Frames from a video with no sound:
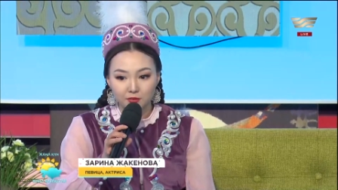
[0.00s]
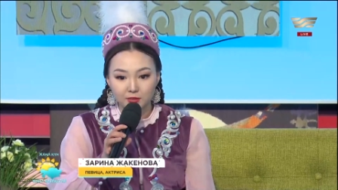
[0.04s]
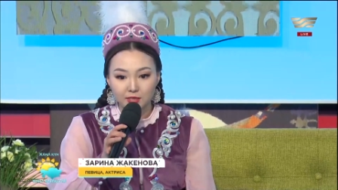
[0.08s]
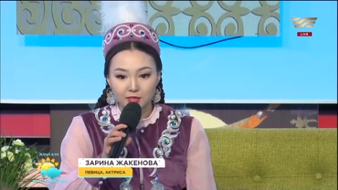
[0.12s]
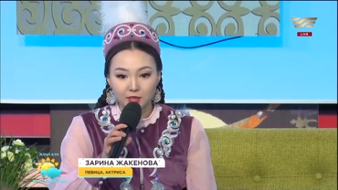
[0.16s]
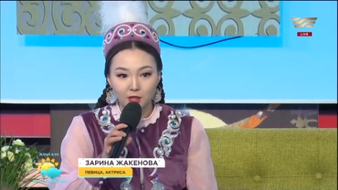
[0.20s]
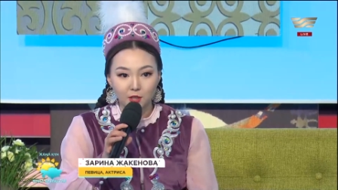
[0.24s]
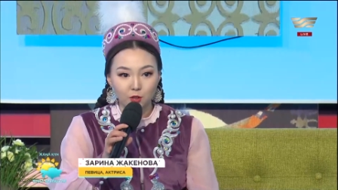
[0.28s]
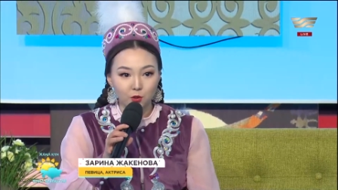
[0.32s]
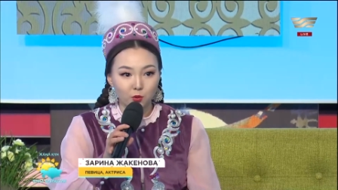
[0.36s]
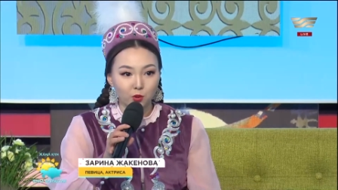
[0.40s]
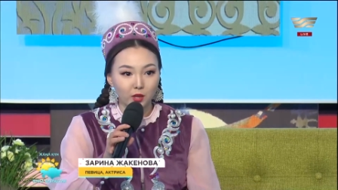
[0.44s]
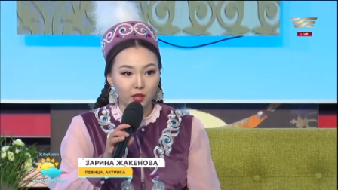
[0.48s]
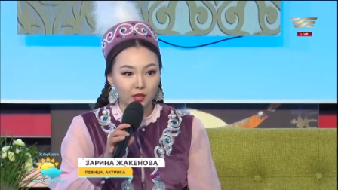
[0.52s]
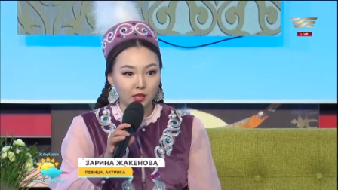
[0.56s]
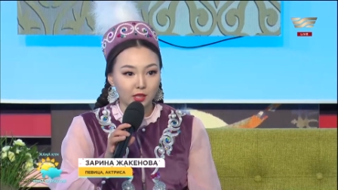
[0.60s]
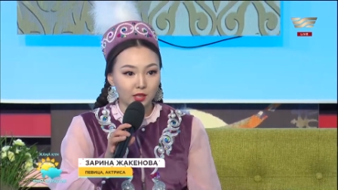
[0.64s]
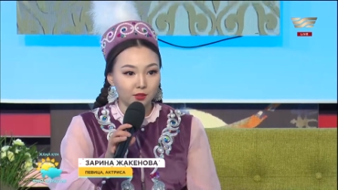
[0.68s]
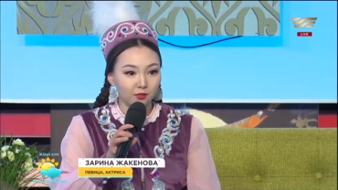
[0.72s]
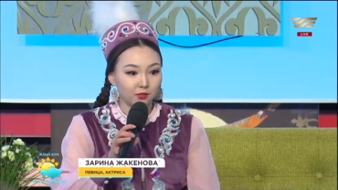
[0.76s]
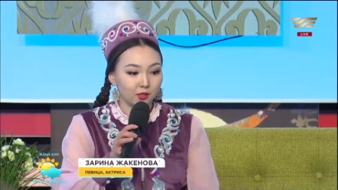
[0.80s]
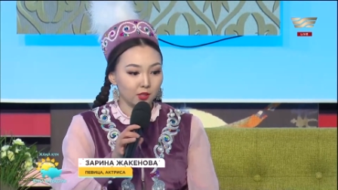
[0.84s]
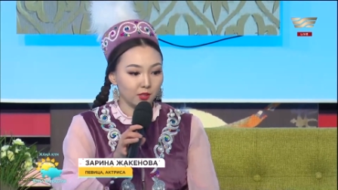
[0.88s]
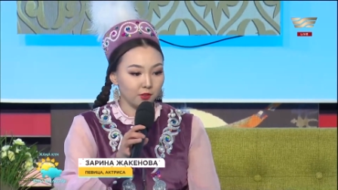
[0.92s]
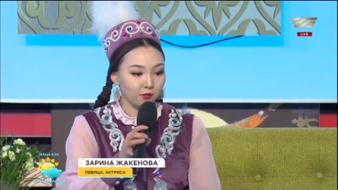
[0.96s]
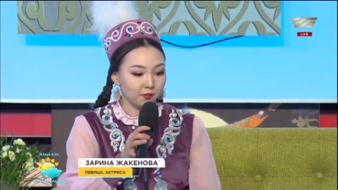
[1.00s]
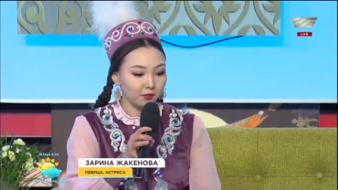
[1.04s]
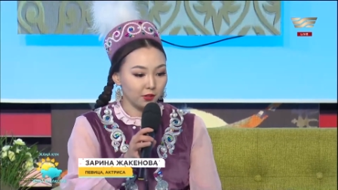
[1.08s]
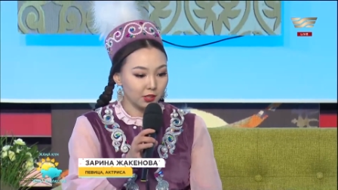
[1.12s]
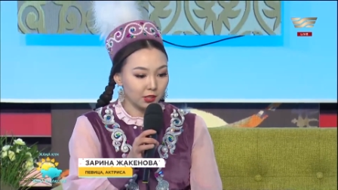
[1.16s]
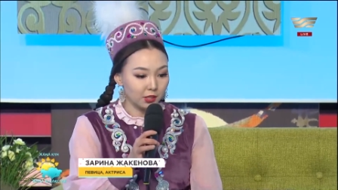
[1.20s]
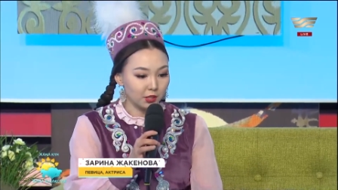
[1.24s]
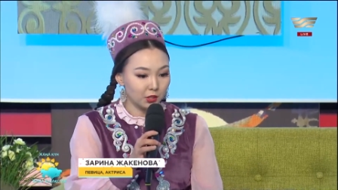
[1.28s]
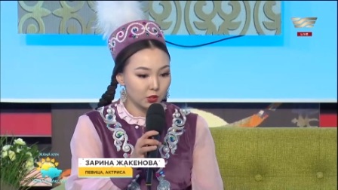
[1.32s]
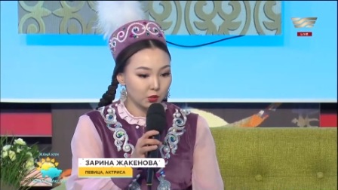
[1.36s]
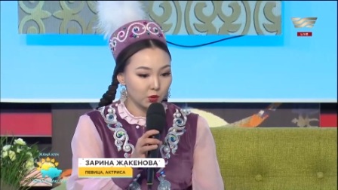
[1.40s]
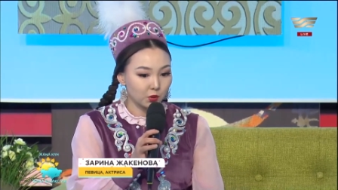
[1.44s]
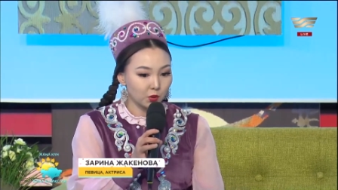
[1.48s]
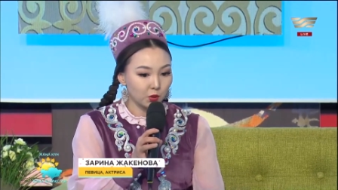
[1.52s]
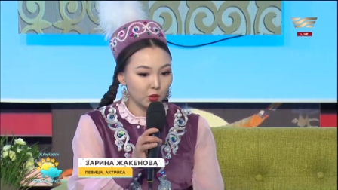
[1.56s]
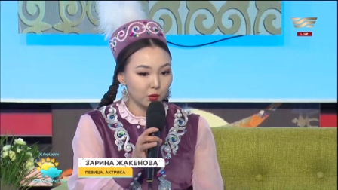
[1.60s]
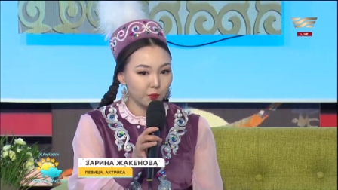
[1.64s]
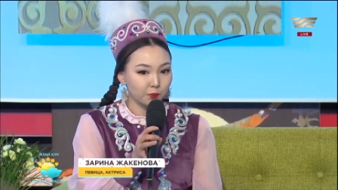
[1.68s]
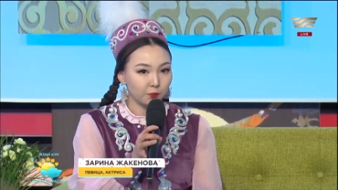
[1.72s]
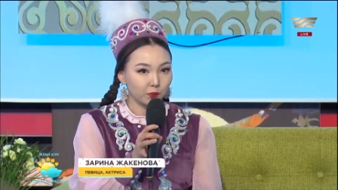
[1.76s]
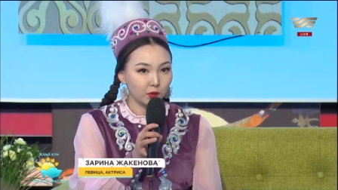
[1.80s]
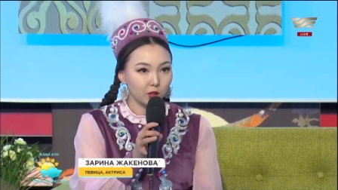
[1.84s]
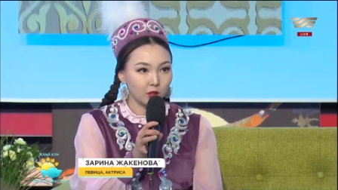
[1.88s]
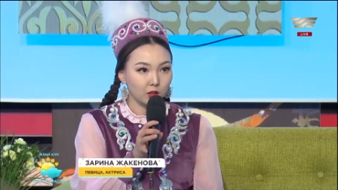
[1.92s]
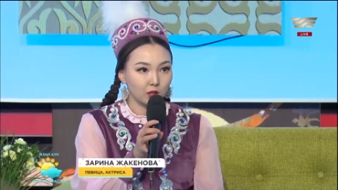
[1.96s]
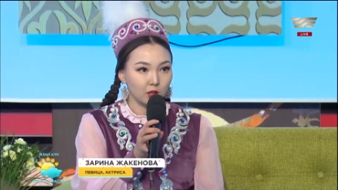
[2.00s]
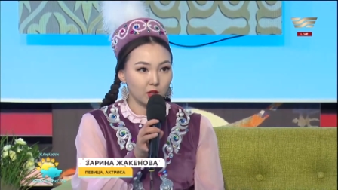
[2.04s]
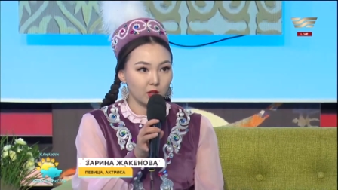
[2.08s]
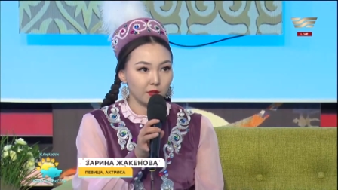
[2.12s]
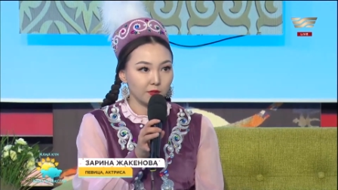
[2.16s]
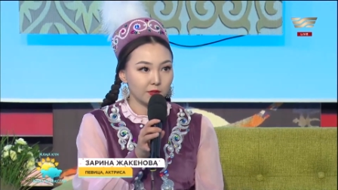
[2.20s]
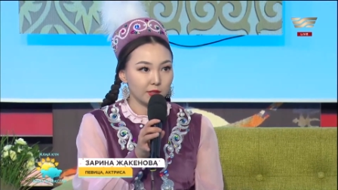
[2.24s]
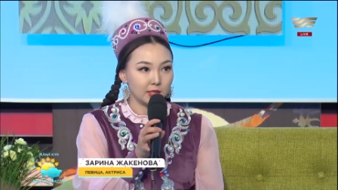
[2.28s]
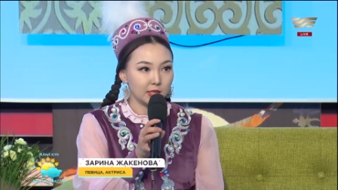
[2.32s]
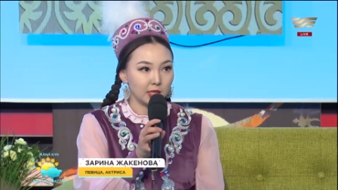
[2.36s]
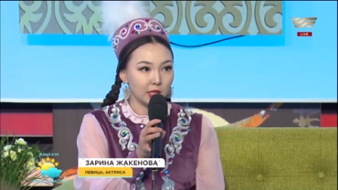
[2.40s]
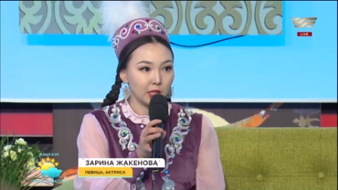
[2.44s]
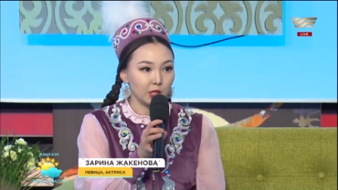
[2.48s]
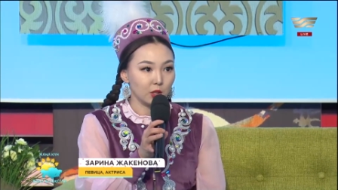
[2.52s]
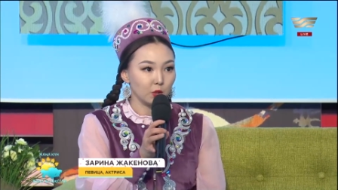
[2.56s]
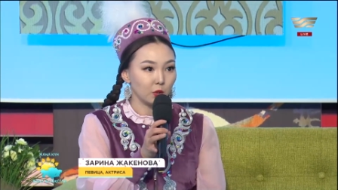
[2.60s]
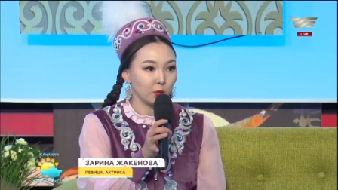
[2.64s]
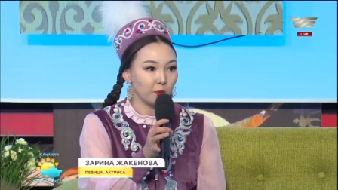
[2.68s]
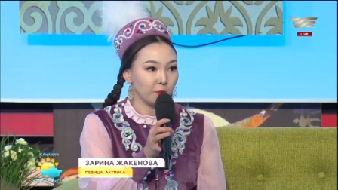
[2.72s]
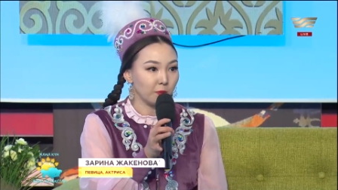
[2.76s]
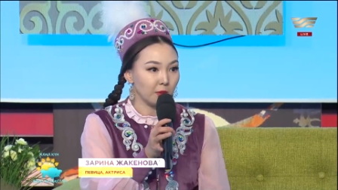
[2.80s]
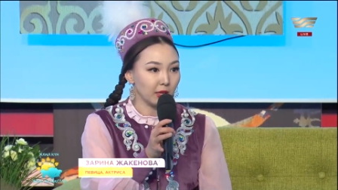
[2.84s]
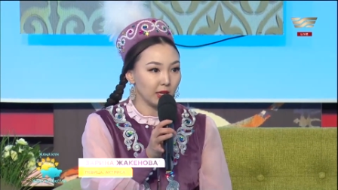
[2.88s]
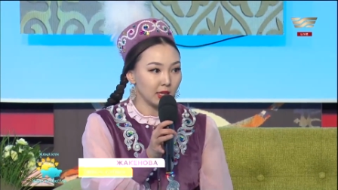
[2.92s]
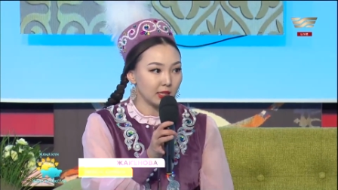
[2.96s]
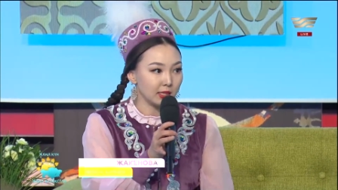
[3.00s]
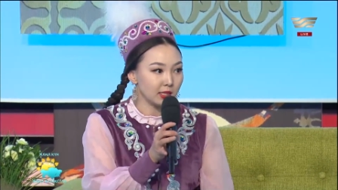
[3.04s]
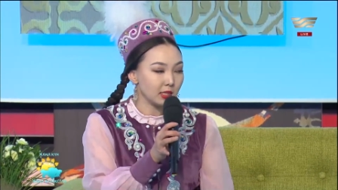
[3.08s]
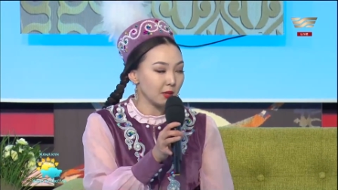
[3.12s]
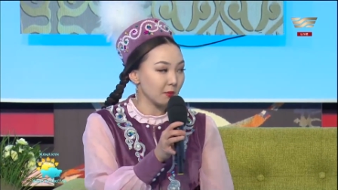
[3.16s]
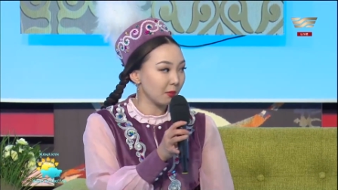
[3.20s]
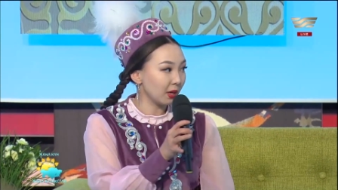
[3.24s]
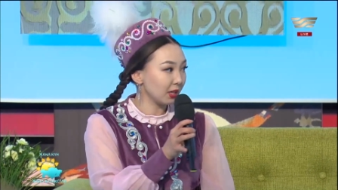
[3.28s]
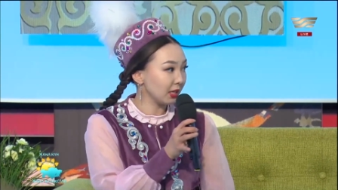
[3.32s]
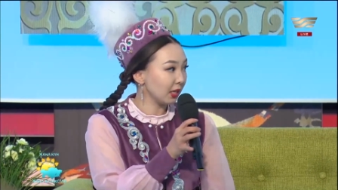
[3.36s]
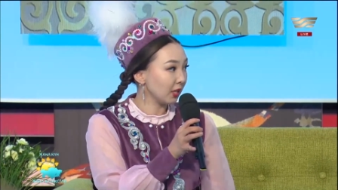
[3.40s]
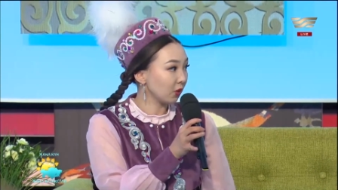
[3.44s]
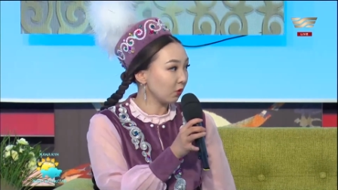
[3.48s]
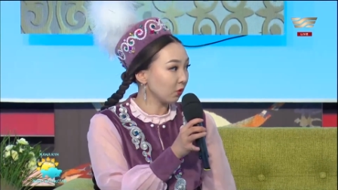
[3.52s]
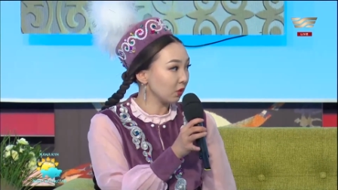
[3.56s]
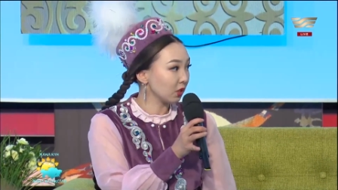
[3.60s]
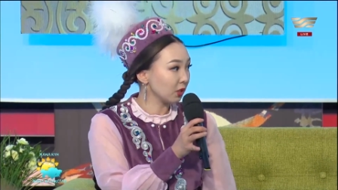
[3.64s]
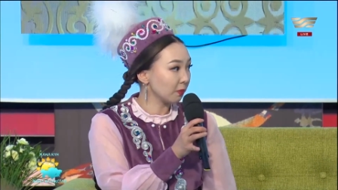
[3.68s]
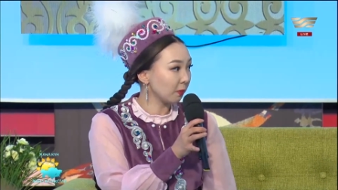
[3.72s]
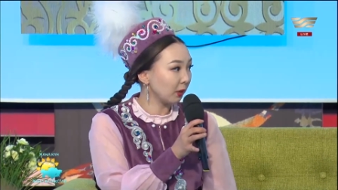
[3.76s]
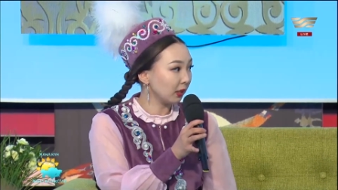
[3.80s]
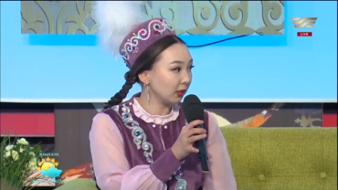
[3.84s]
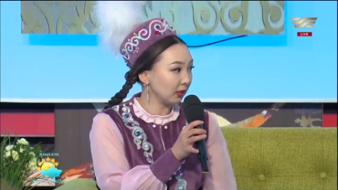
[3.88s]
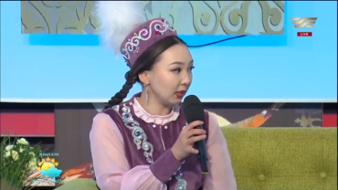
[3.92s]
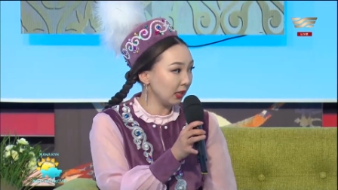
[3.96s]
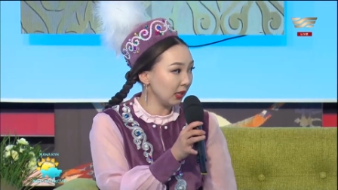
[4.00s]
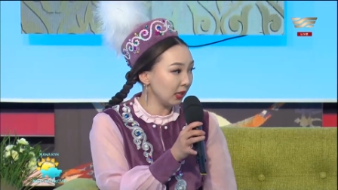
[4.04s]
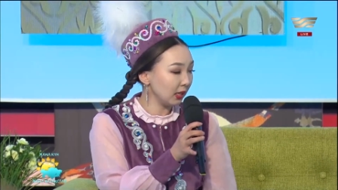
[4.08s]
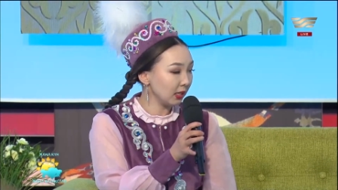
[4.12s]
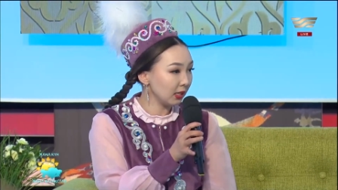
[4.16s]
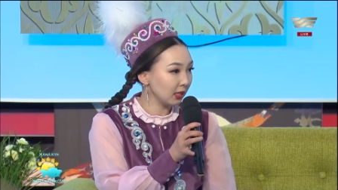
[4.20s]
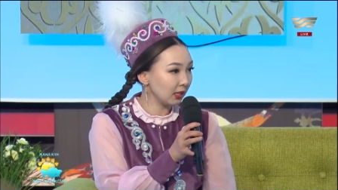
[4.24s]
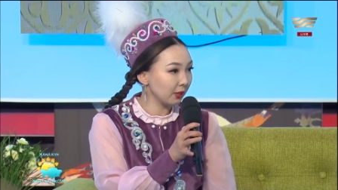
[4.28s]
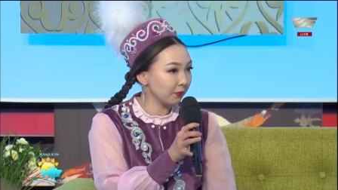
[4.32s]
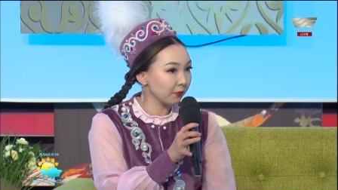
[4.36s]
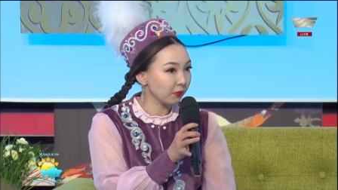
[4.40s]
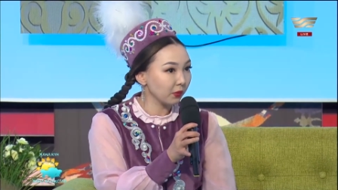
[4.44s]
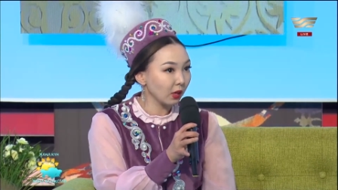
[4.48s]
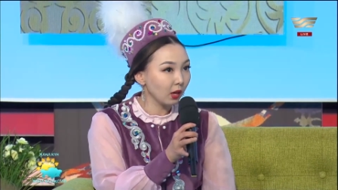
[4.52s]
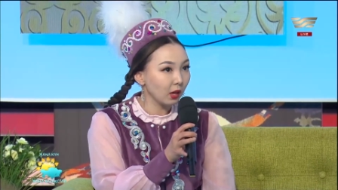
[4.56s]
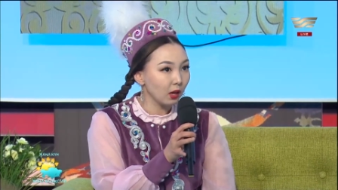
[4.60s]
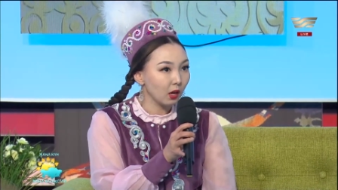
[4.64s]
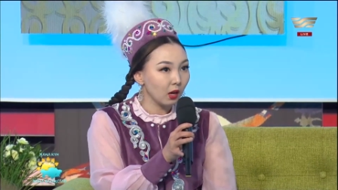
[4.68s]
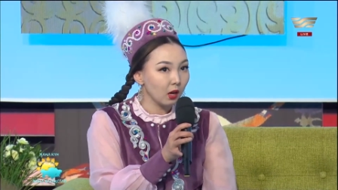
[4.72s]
все ее архивные видео, э, все ее песни, манеру исполнения. Mm-hmm.